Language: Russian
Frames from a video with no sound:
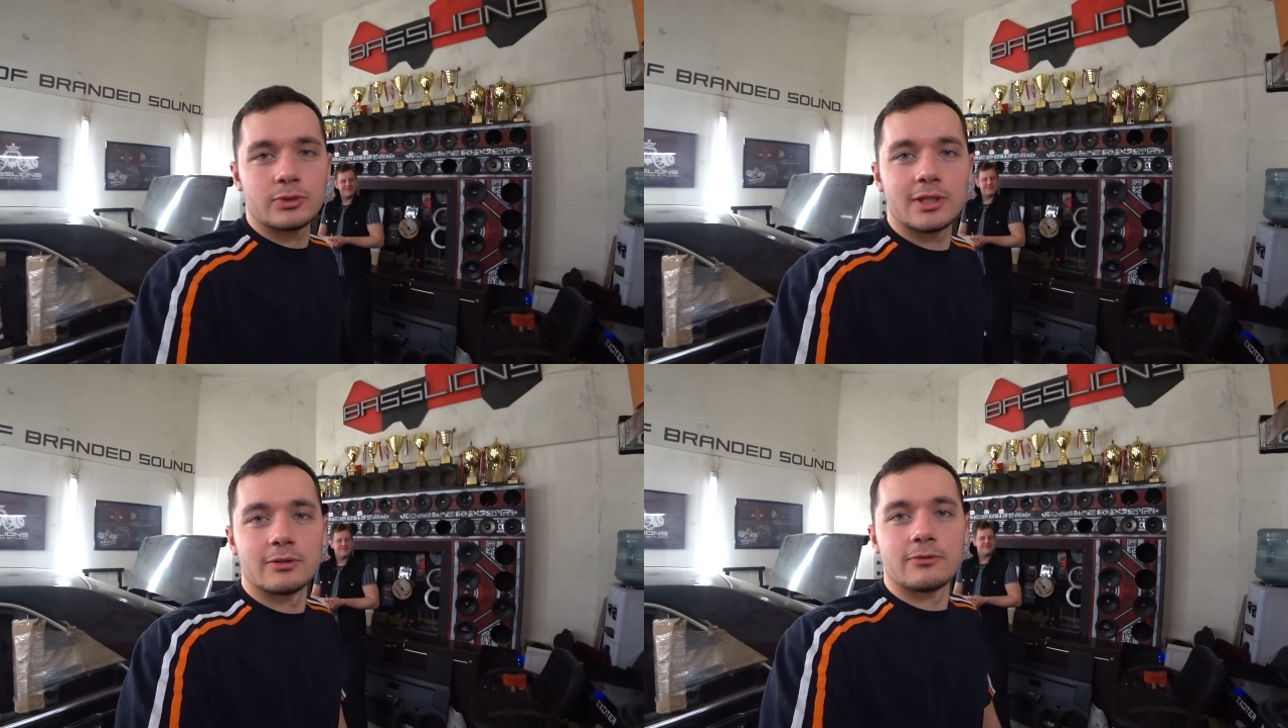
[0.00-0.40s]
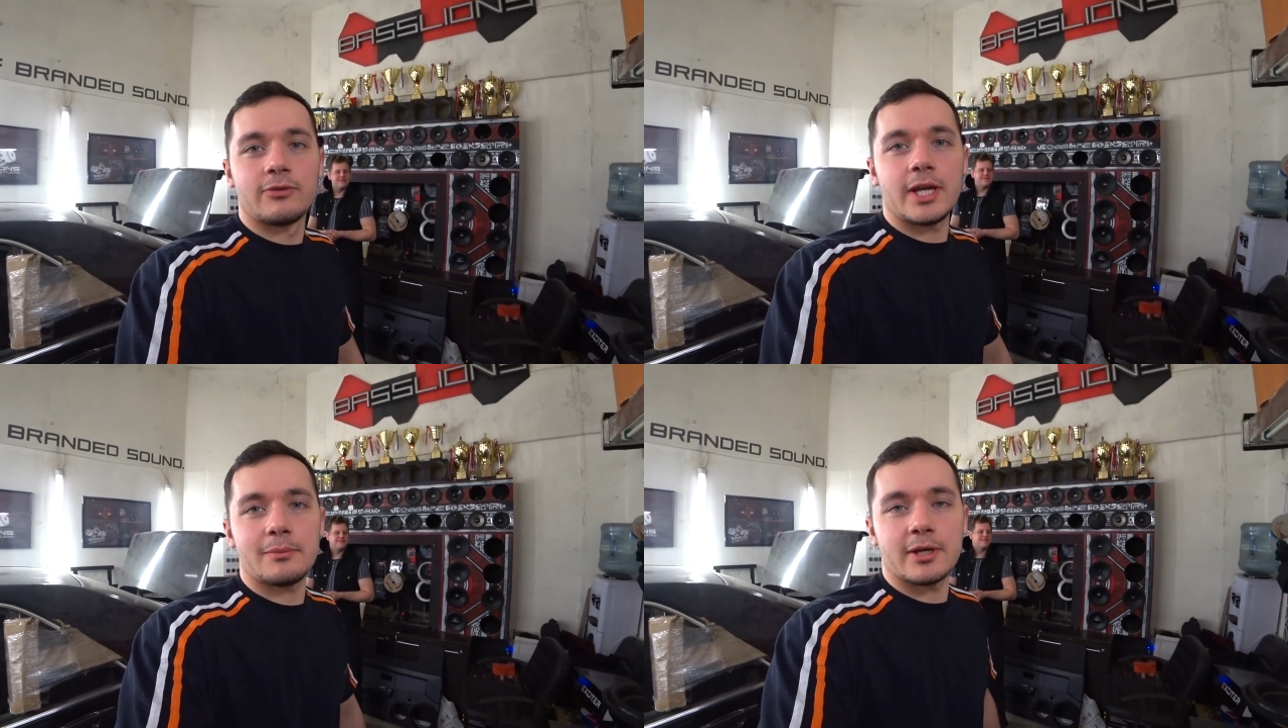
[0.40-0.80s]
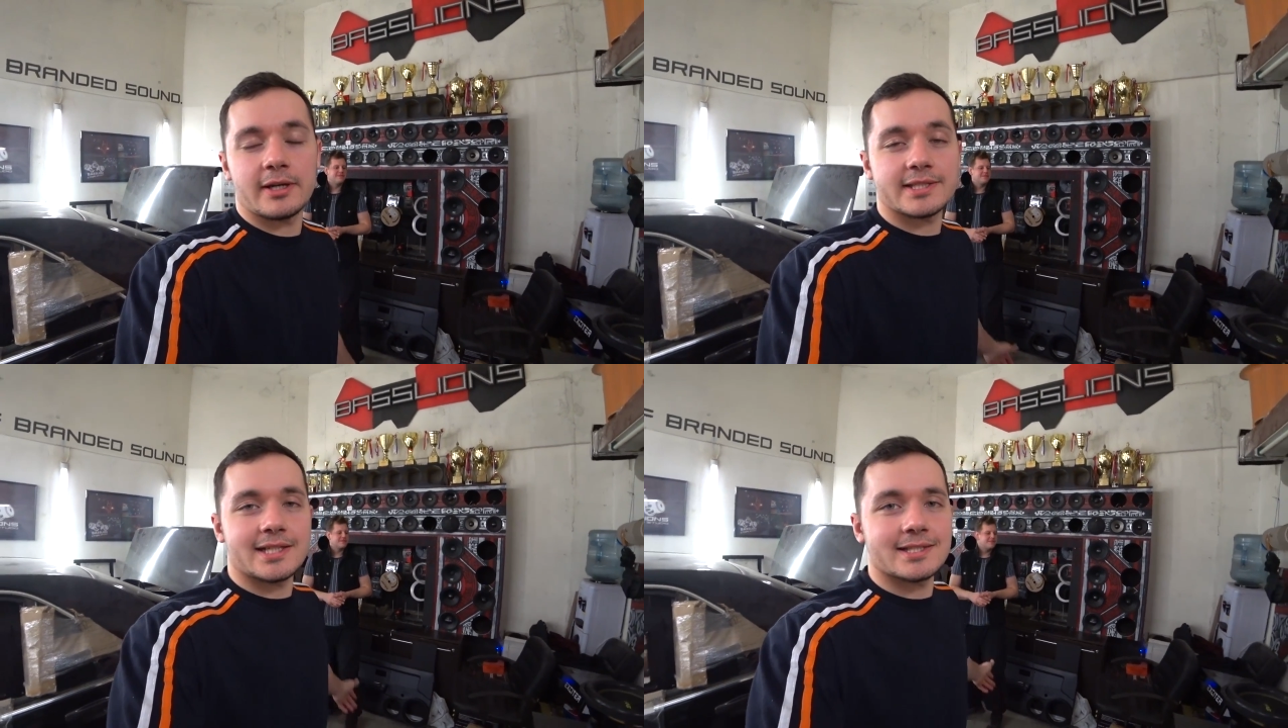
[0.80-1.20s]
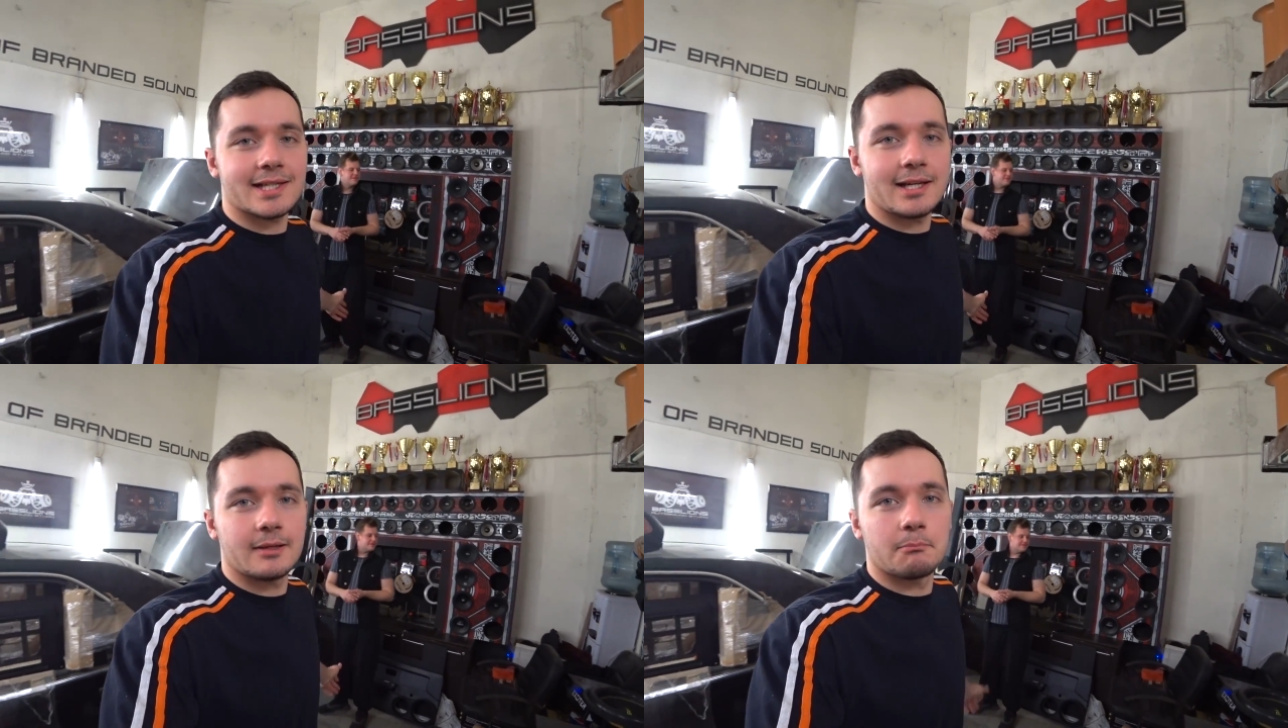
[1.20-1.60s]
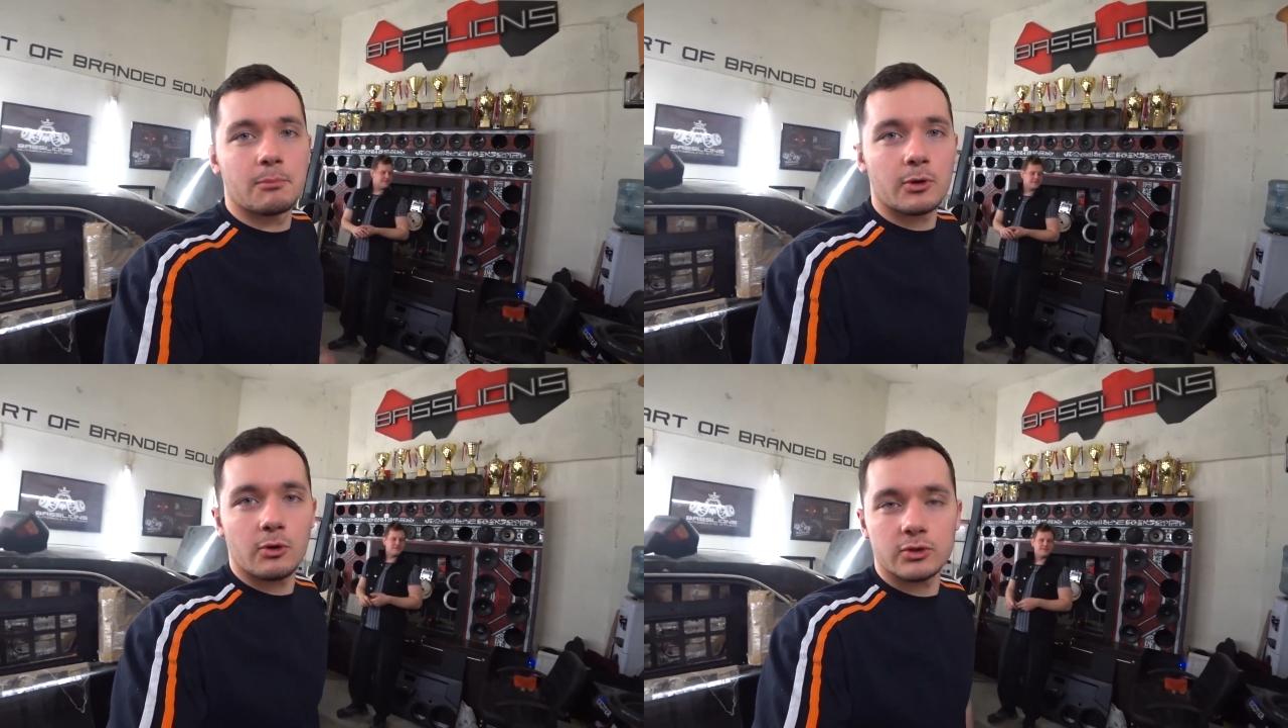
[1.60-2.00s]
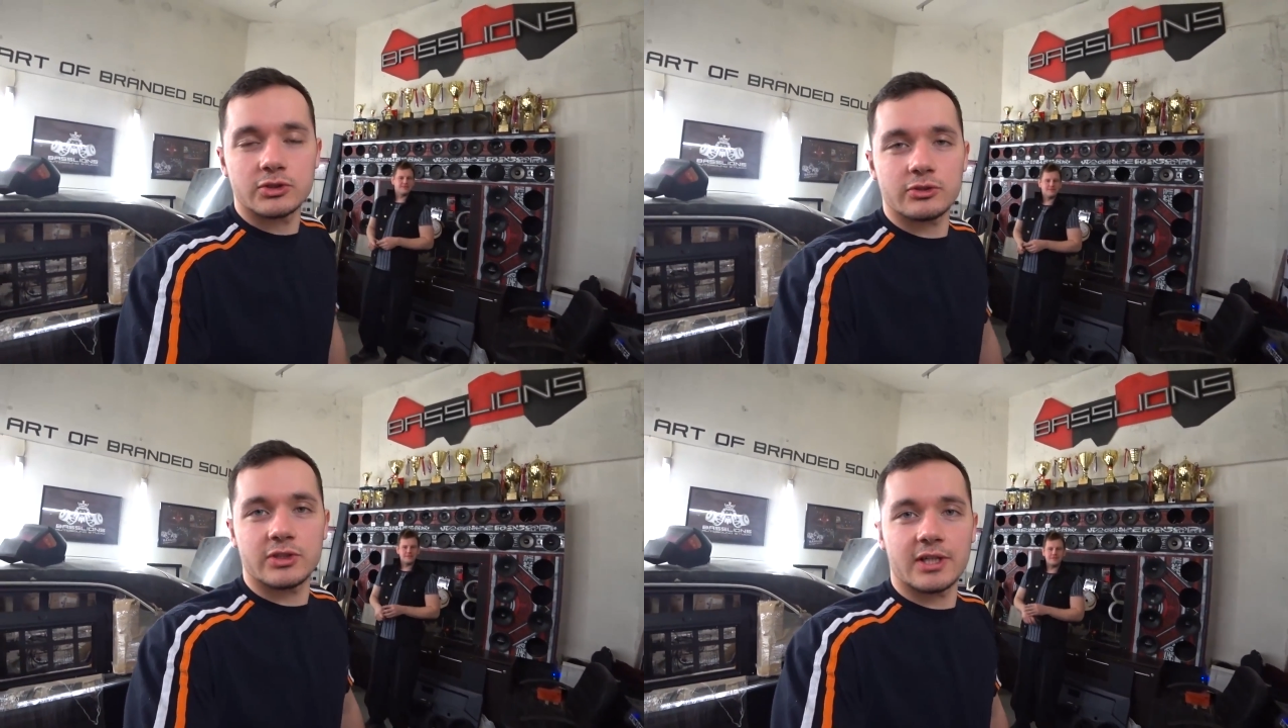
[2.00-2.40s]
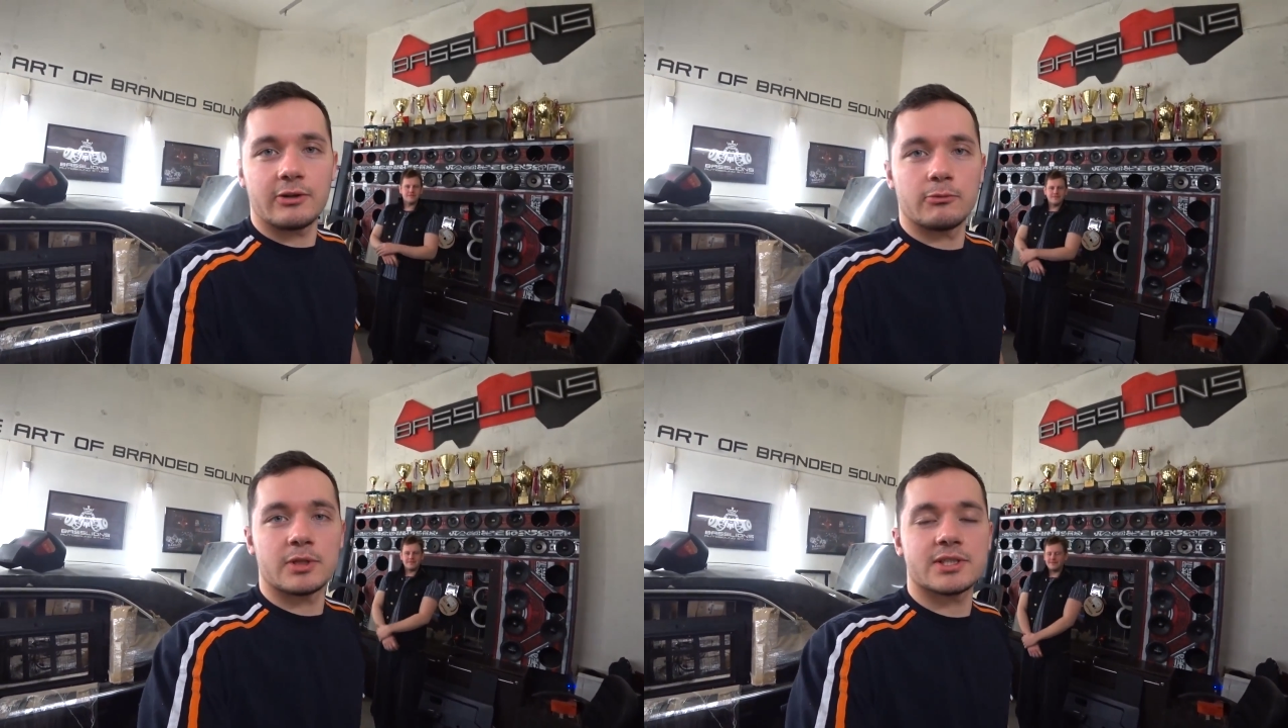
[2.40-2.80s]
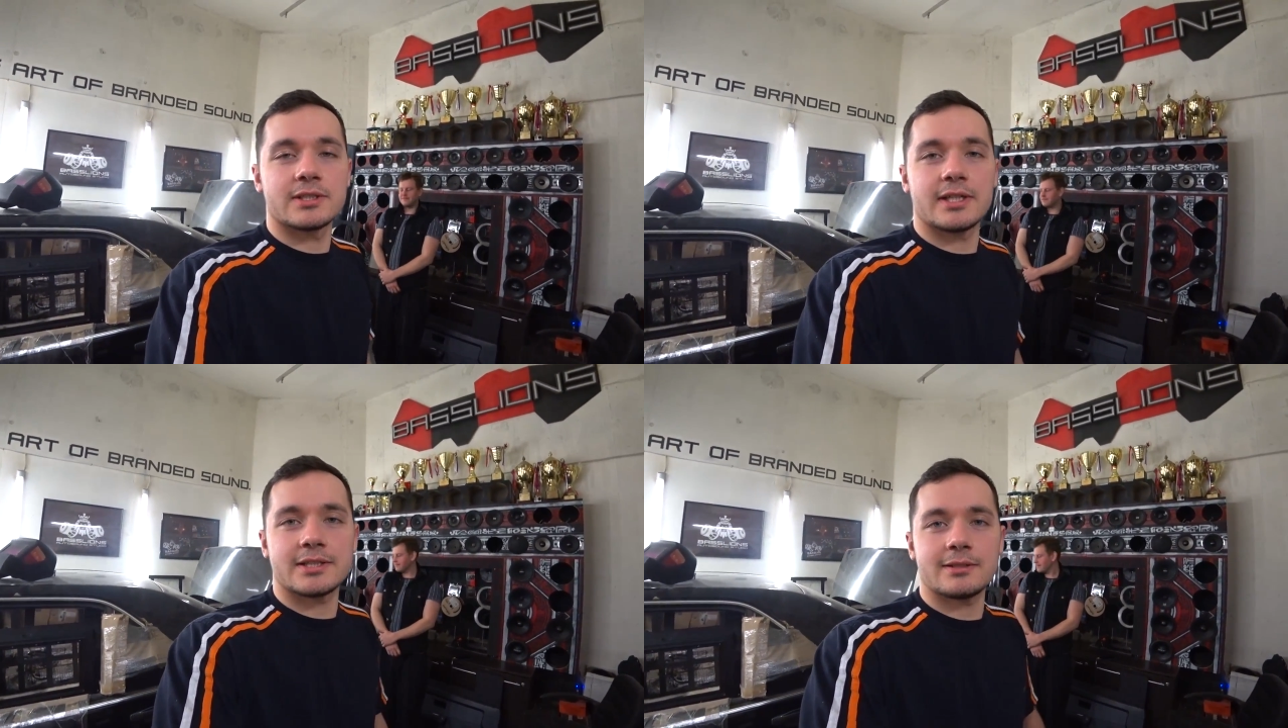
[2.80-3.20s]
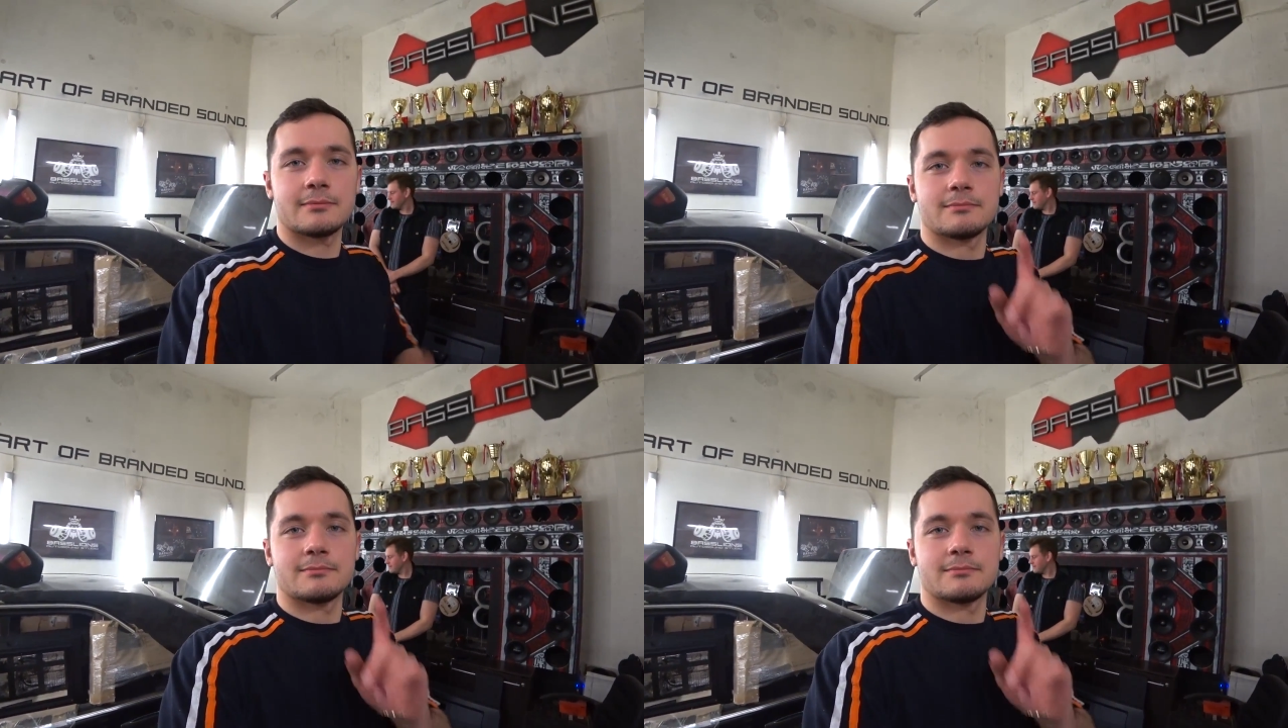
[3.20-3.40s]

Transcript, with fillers: уделил время. Рассказали про 140 Мерседес.